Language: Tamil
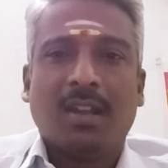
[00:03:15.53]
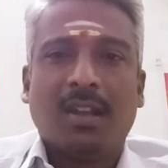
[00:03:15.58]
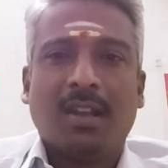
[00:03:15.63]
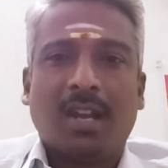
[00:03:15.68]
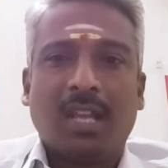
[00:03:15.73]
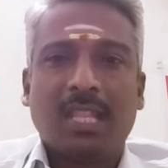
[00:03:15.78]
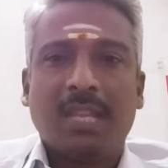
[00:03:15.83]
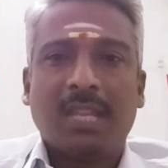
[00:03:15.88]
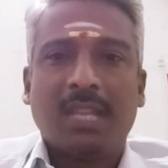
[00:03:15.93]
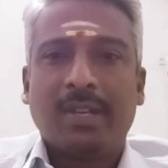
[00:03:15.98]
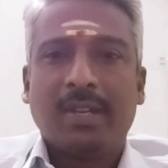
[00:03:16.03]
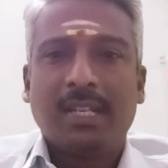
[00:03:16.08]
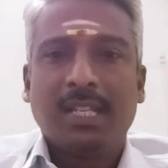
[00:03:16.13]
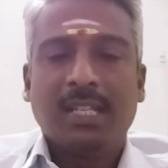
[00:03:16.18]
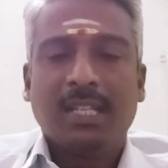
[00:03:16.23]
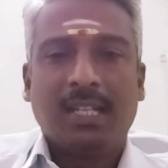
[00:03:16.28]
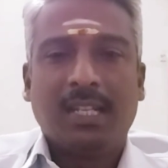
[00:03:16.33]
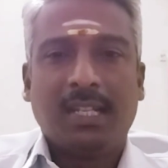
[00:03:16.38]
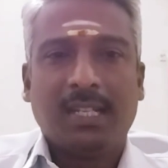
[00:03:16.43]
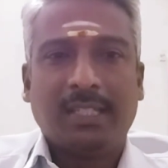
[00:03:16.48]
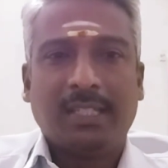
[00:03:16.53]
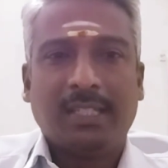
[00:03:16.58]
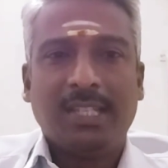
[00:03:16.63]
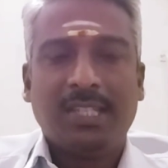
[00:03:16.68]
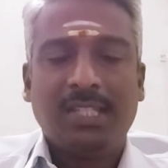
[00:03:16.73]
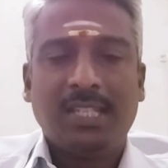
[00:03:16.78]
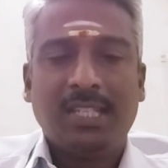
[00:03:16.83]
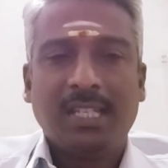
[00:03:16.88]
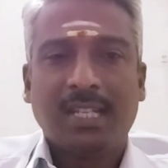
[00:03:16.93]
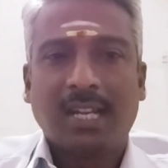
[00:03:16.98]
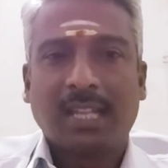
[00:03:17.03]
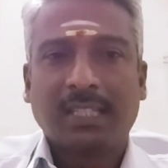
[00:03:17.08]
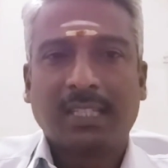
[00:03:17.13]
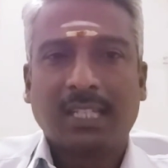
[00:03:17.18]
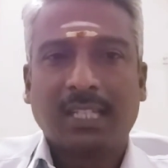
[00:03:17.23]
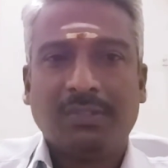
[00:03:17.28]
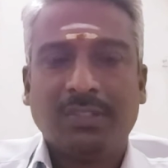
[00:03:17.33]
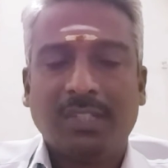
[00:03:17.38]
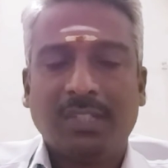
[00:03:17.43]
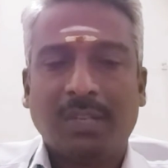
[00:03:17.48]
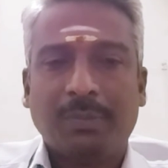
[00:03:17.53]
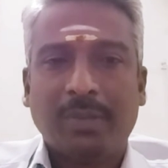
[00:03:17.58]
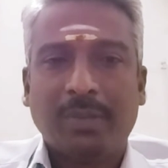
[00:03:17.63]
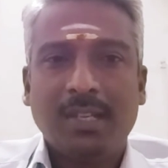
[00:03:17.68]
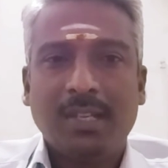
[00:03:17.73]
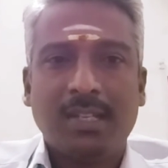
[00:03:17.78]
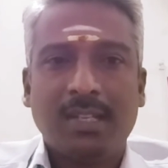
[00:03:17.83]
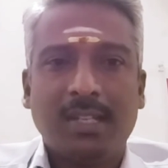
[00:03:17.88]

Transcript: அதே மாதிரி இந்த இஷ்டி காலத்தில் வந்து நம்ம